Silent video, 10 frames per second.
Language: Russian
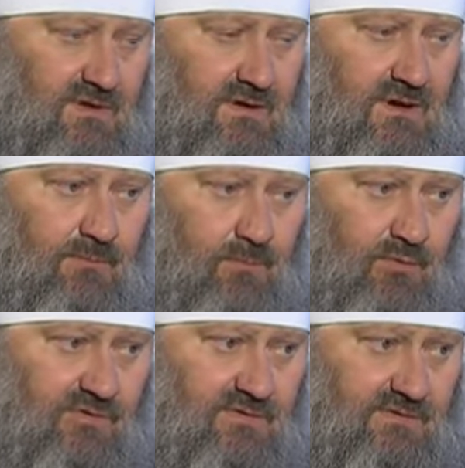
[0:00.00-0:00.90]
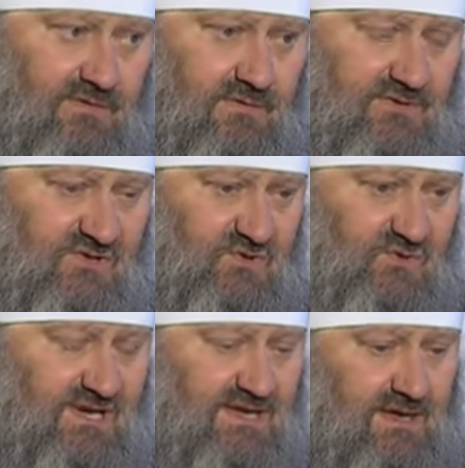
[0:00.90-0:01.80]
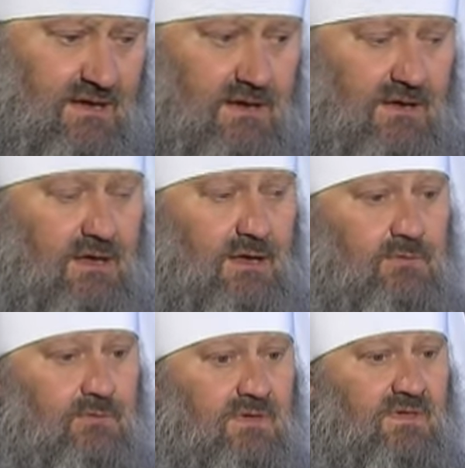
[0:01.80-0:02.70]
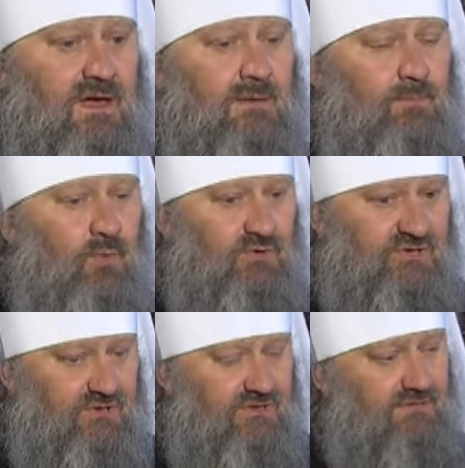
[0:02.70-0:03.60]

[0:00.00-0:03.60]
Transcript: апостольского служения. То есть апостолы